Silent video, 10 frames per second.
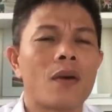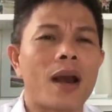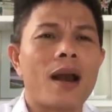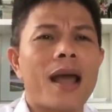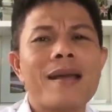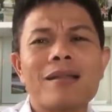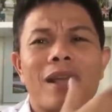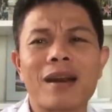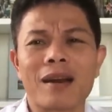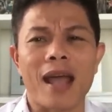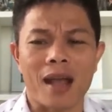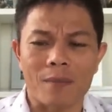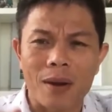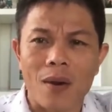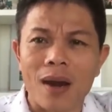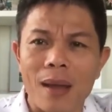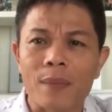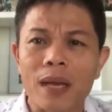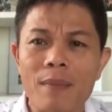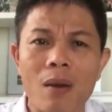rồi anh lấy tiền ra bắt đầu anh
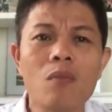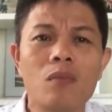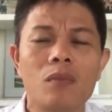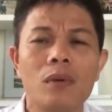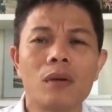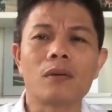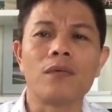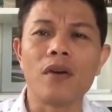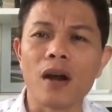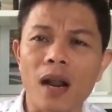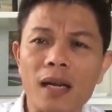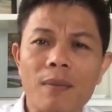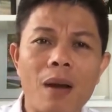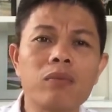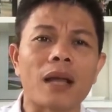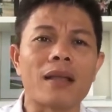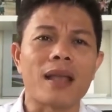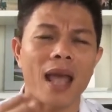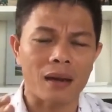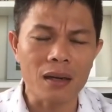làm cái móng vừa lên cái móng tại
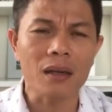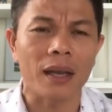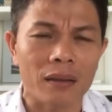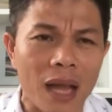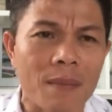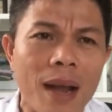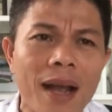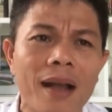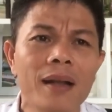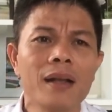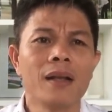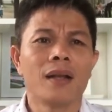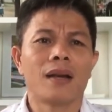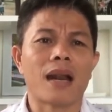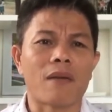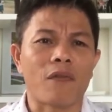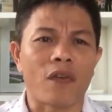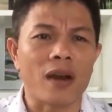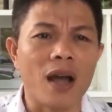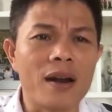nhà nước hiện tại bắt á là
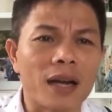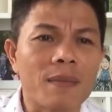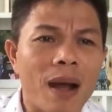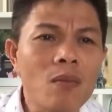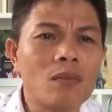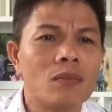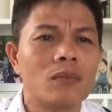phải lên được cái móng